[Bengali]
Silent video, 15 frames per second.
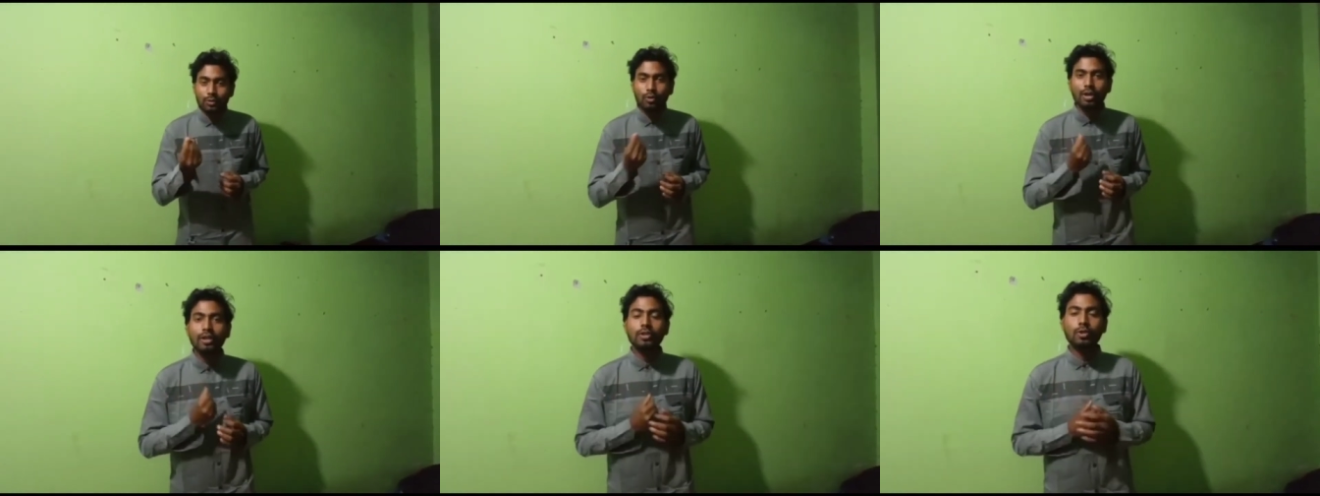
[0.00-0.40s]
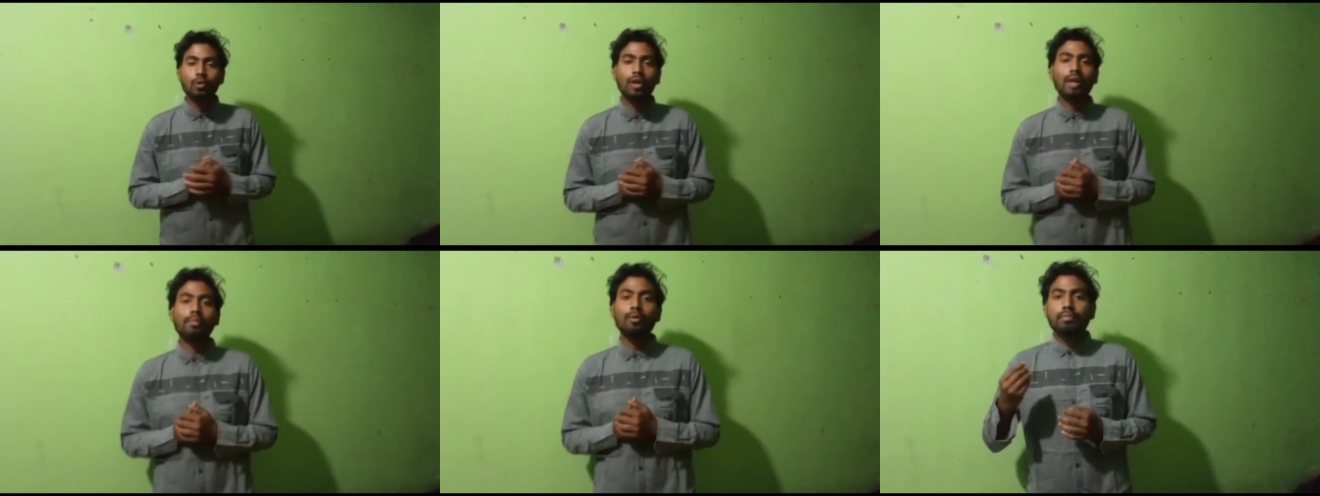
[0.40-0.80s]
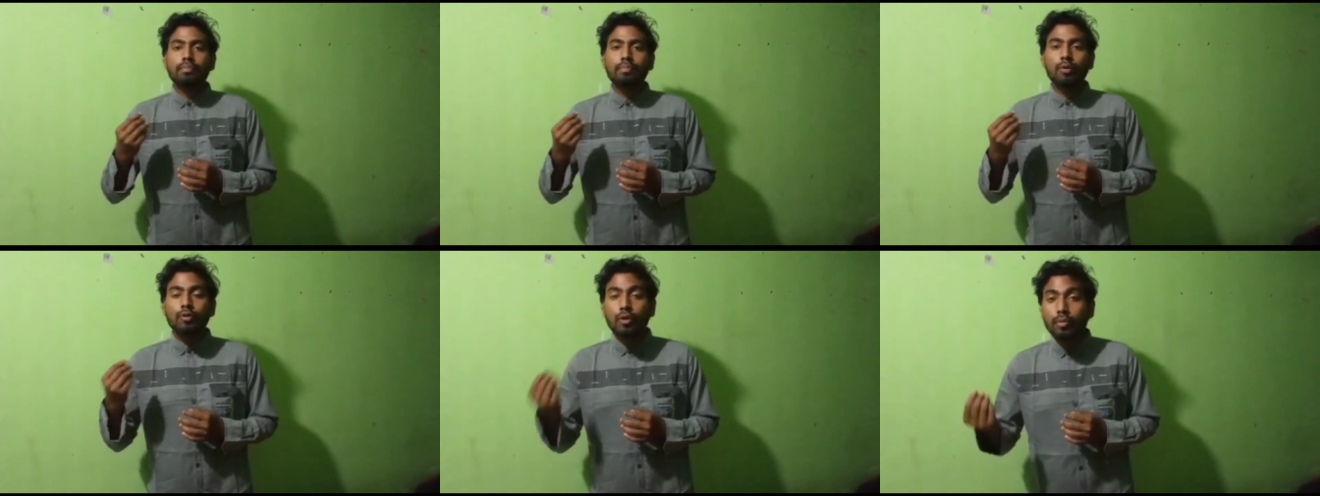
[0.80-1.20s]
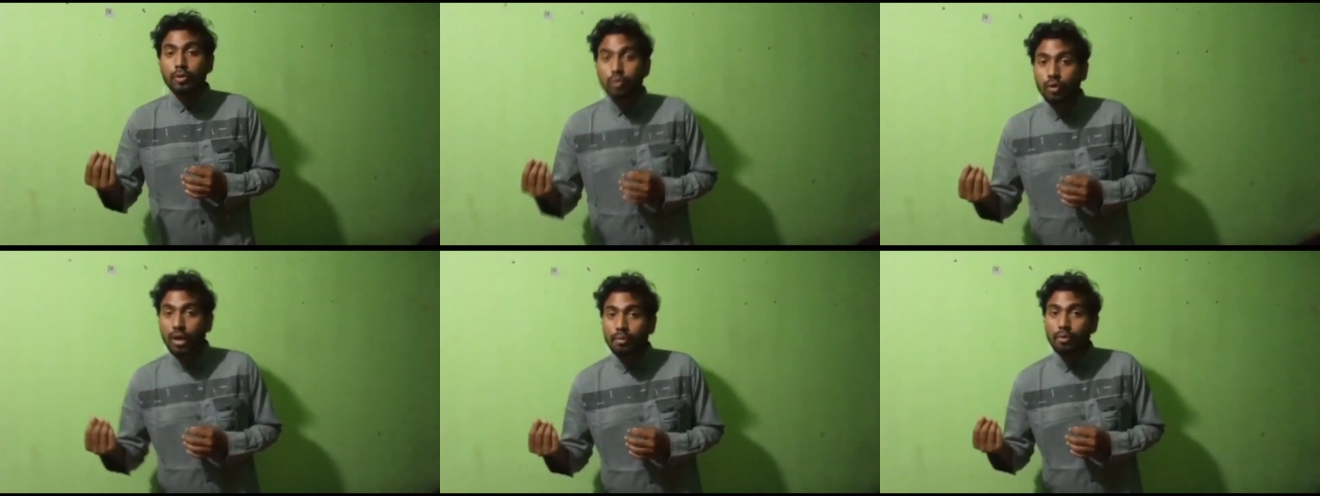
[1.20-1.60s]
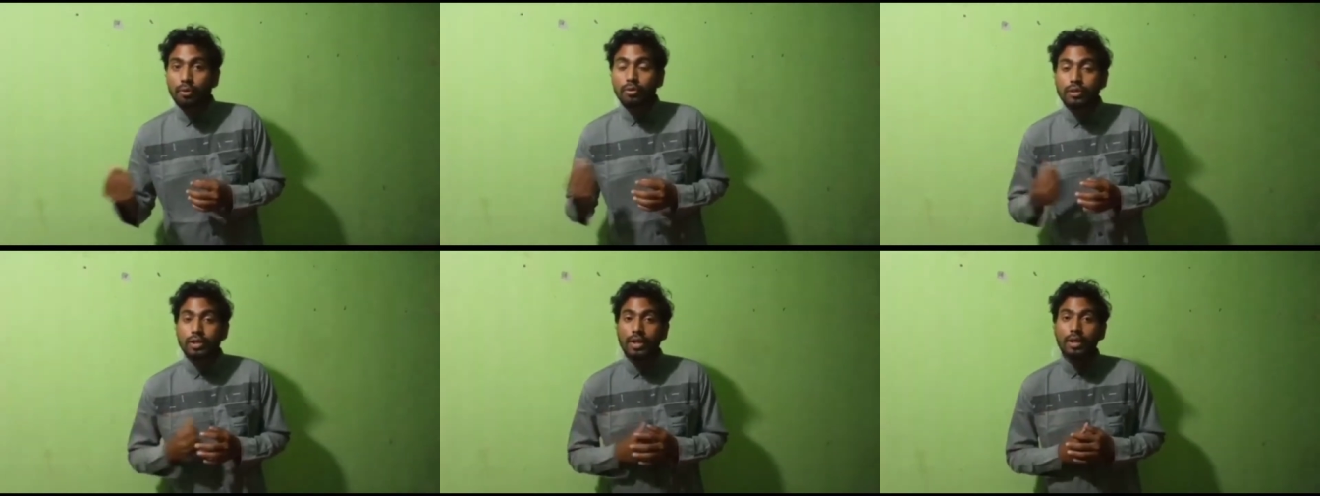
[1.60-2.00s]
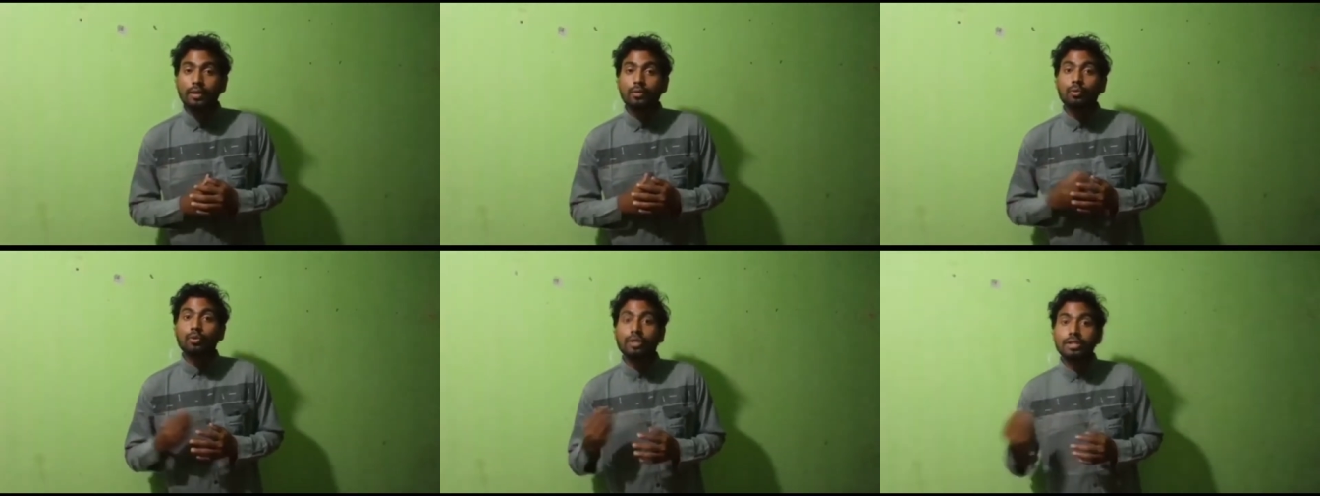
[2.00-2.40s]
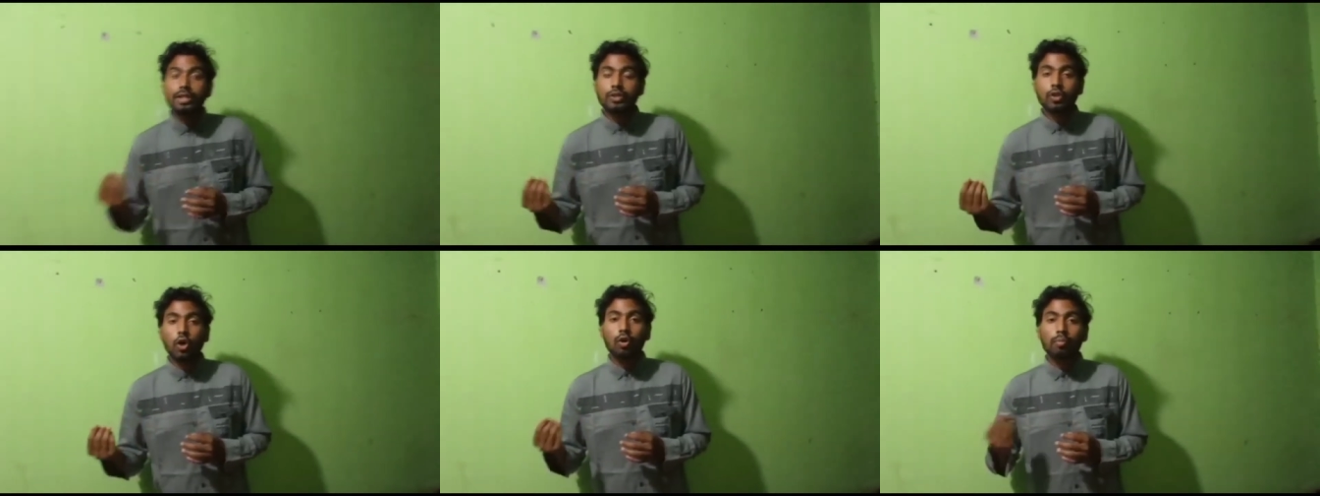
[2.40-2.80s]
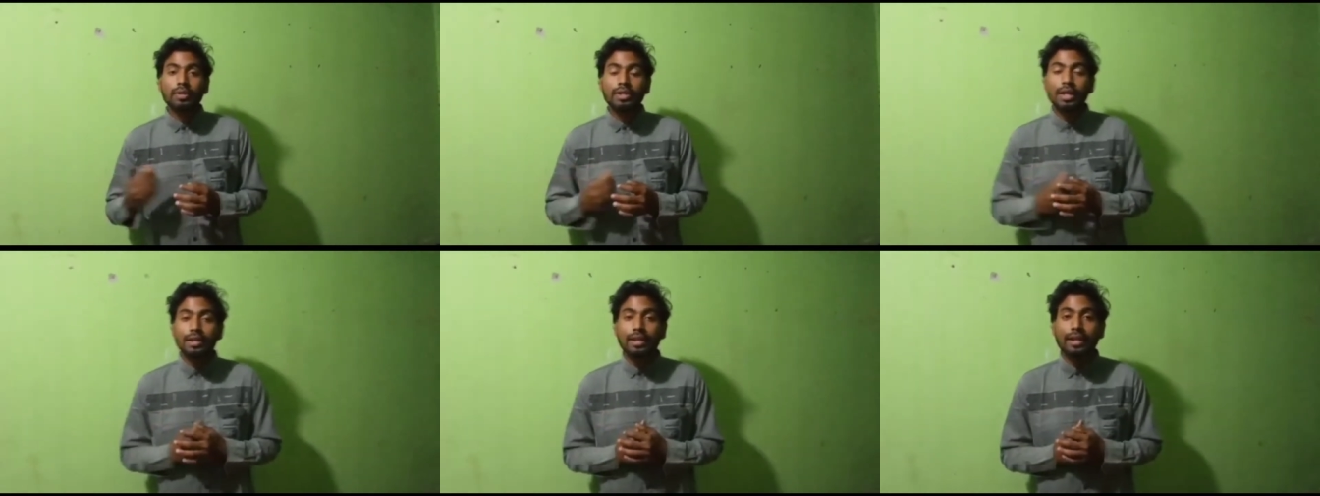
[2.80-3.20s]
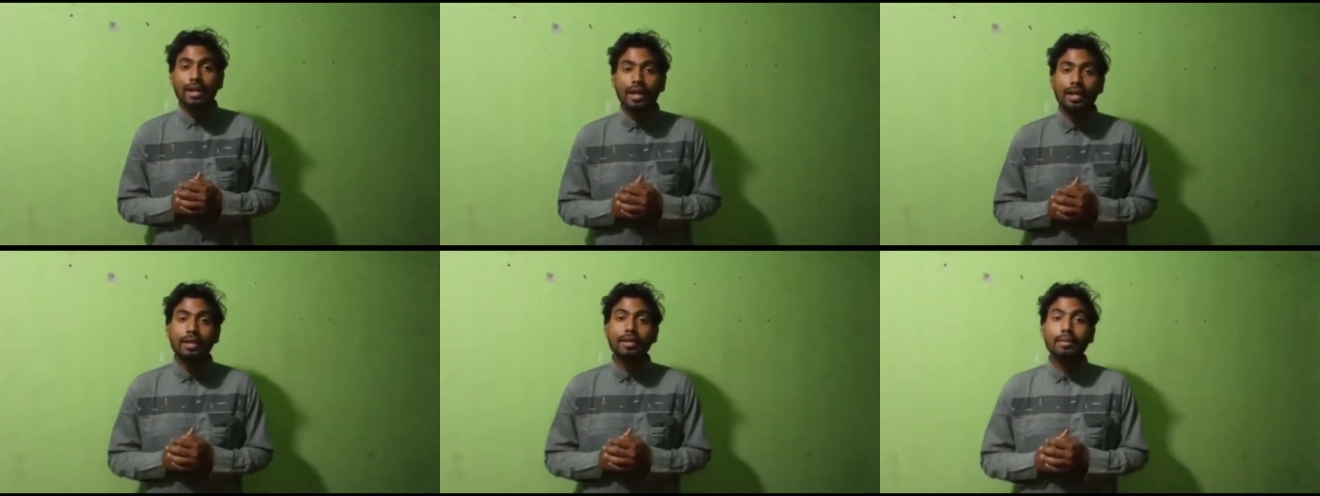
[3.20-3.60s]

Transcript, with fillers: একটুখানি শোনাবো প্রথমে শোনাবো হচ্ছে উনি যে সংবিধান থেকে